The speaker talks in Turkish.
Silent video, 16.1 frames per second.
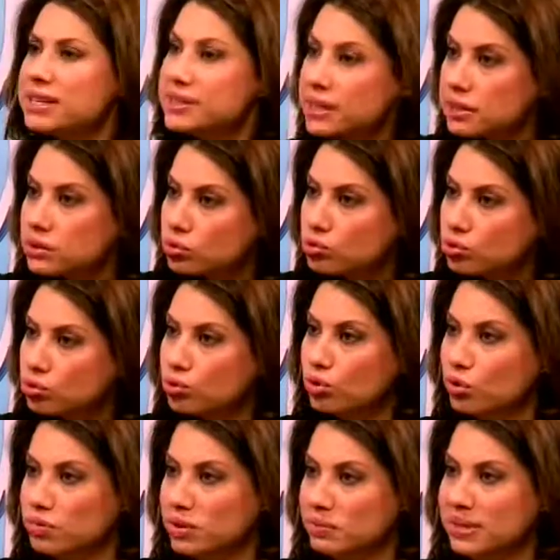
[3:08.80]
senedir
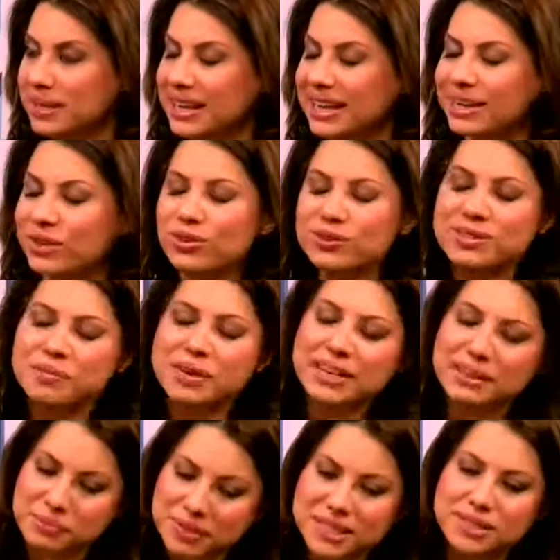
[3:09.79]
duyuyorum gibi geliyor. Demek
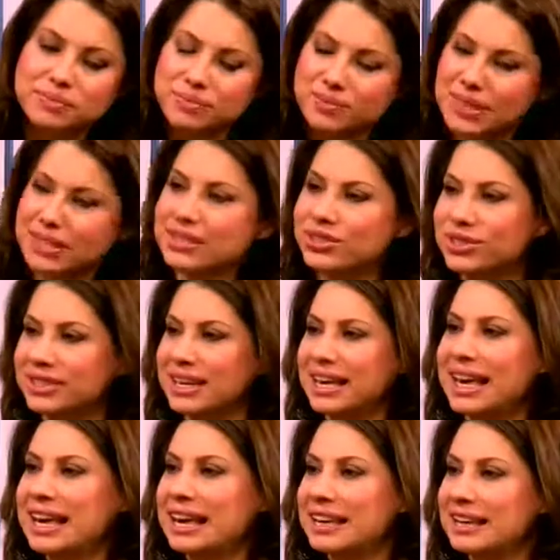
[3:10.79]
ki bizim e, işte
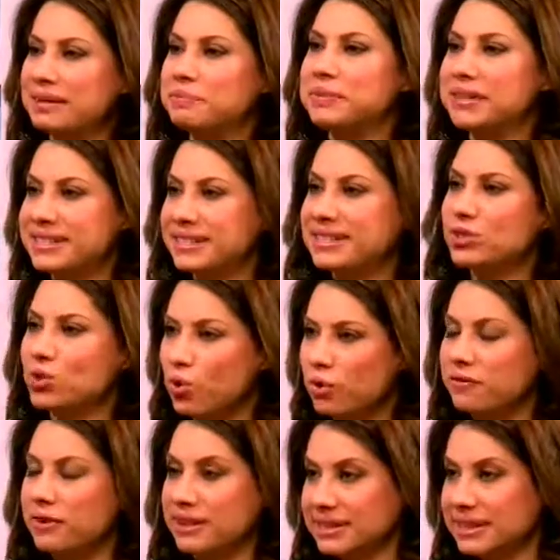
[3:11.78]
e, basının
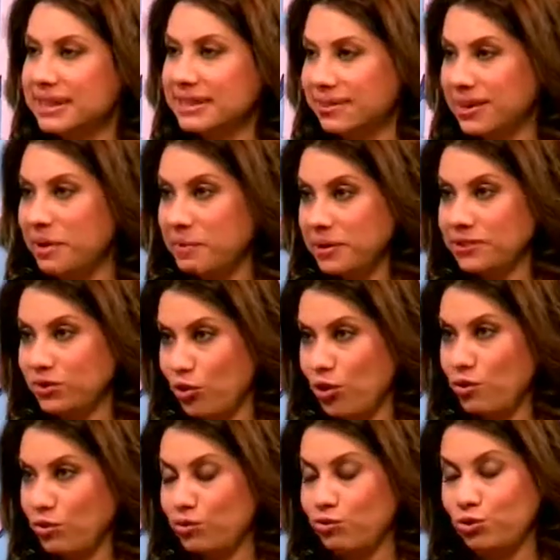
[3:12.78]
çok fazla rağbet
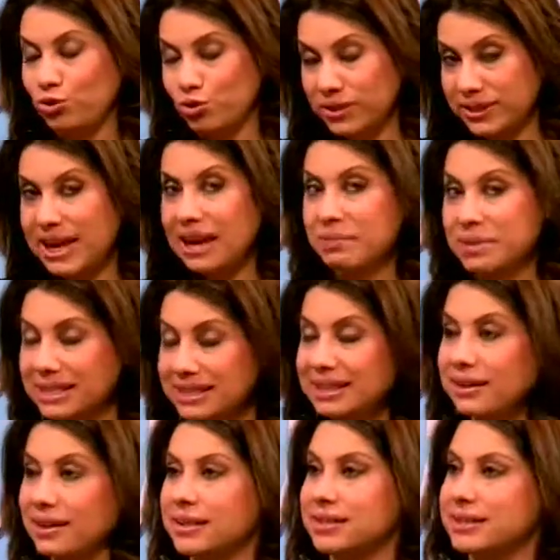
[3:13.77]
gör,
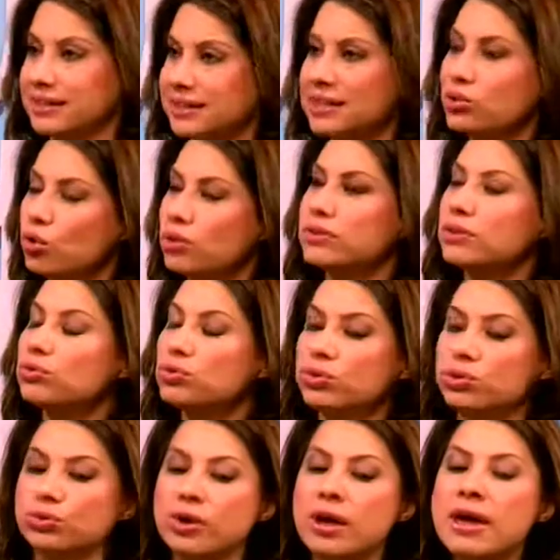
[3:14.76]
göstermesiyle aslında çok da
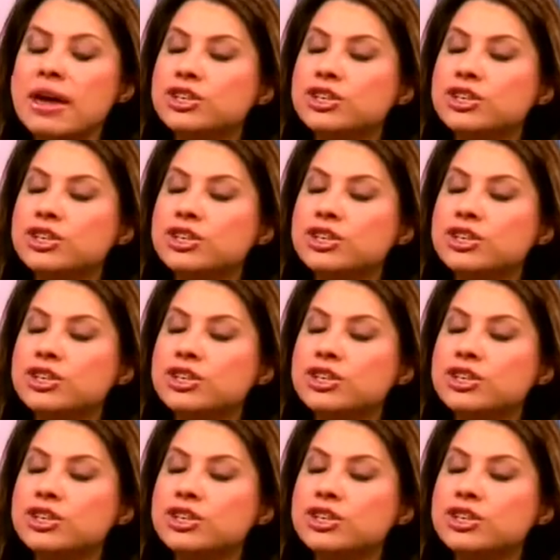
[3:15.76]
duyuldu.